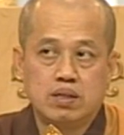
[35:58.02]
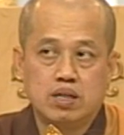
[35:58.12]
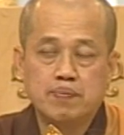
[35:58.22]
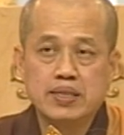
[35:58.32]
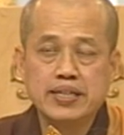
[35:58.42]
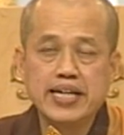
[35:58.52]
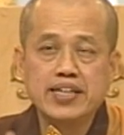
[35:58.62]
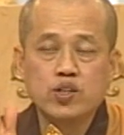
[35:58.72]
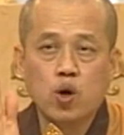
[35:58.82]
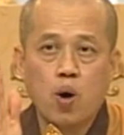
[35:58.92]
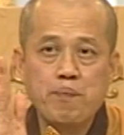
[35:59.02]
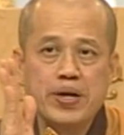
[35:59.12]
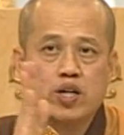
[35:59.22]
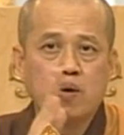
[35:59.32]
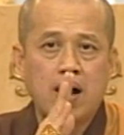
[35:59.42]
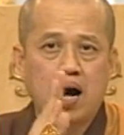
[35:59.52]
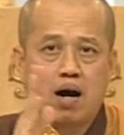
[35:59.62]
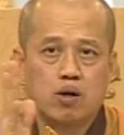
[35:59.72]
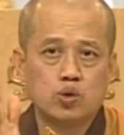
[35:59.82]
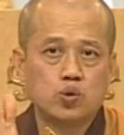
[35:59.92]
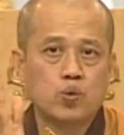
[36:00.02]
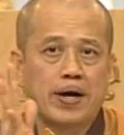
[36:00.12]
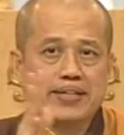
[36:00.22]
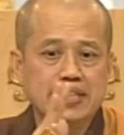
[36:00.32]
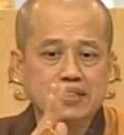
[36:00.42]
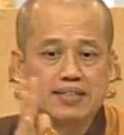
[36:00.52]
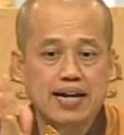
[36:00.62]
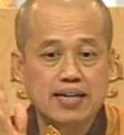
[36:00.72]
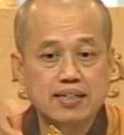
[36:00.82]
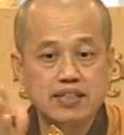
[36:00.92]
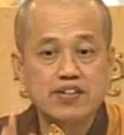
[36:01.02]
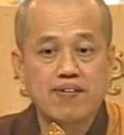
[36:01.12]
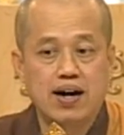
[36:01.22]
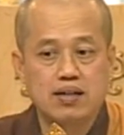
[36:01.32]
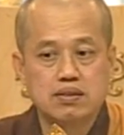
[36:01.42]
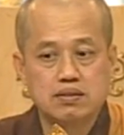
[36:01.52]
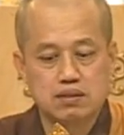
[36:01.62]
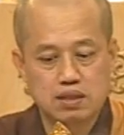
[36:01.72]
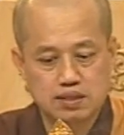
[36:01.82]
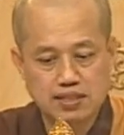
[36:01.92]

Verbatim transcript: 我们的念头没有好好专一在一个地方。这个